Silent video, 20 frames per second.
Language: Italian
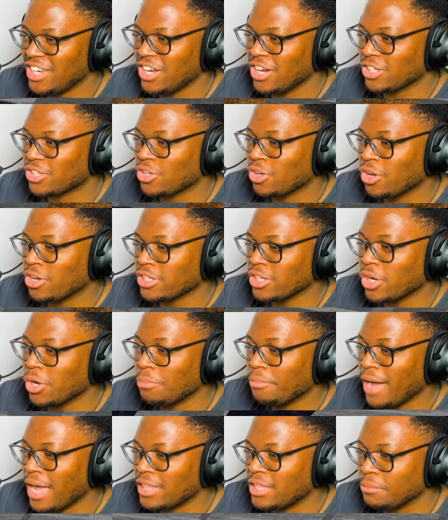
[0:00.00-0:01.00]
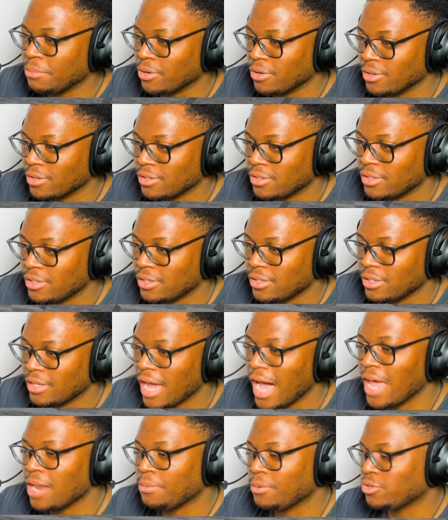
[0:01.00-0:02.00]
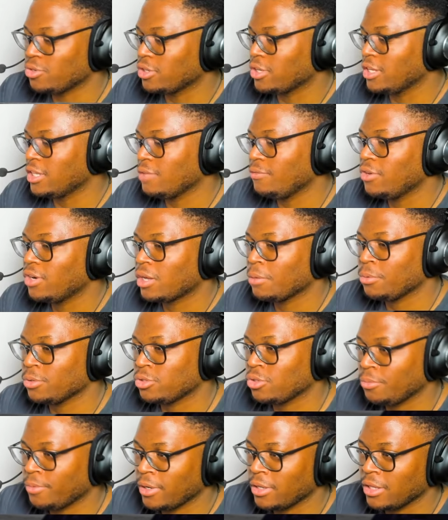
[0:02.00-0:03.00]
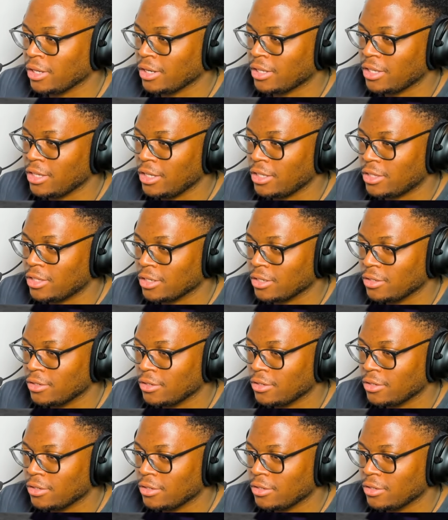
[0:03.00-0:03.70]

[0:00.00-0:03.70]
Ginox, con cosa combatti, bro? Ah, hai ripreso il kit. È vero che possono prendere il kit.